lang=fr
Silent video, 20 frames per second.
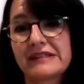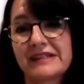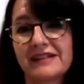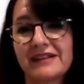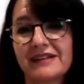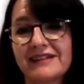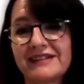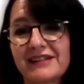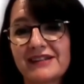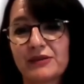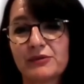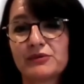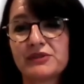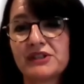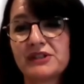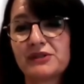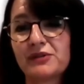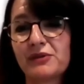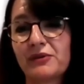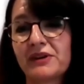ça, nous
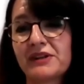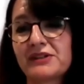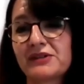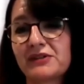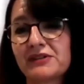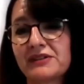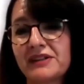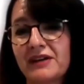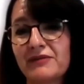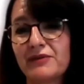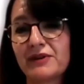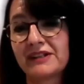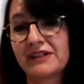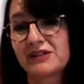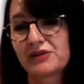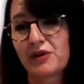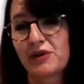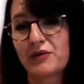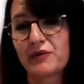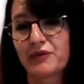dit qu'on risque d'avoir
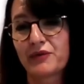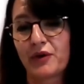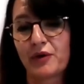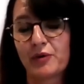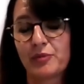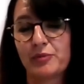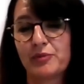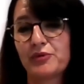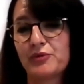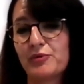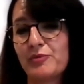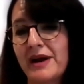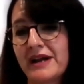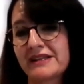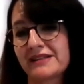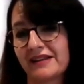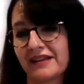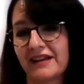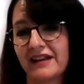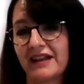des offres plus
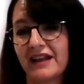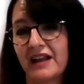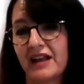basses